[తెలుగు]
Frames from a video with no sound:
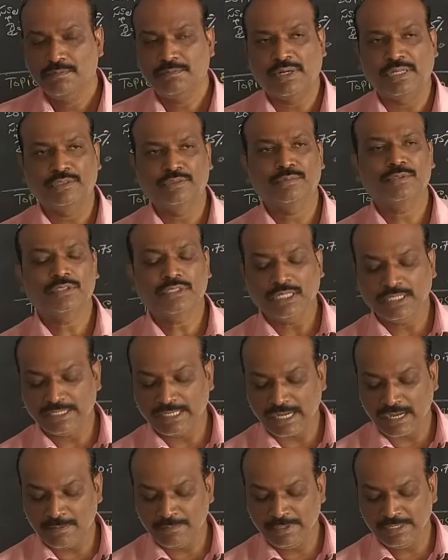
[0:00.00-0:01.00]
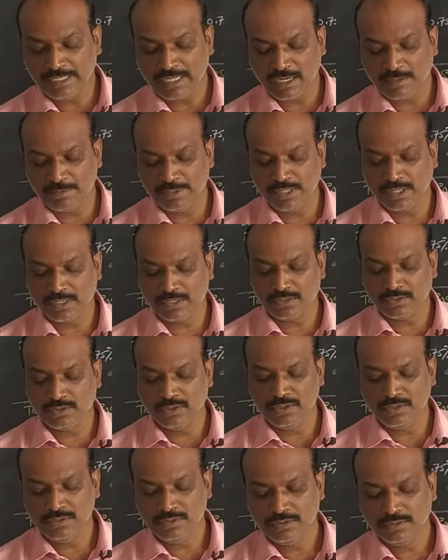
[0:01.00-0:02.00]
పంతొమ్మిది వందల యాభై యాభై
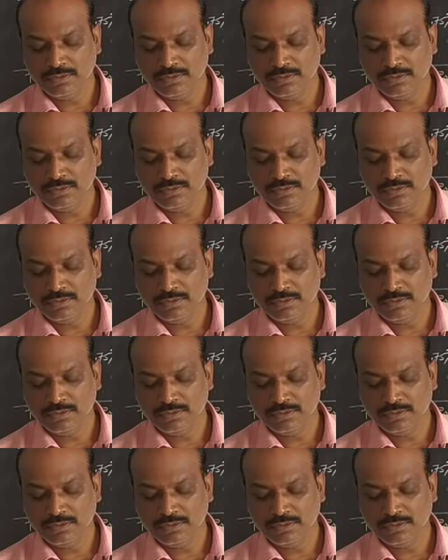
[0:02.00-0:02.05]
ఒకటిలో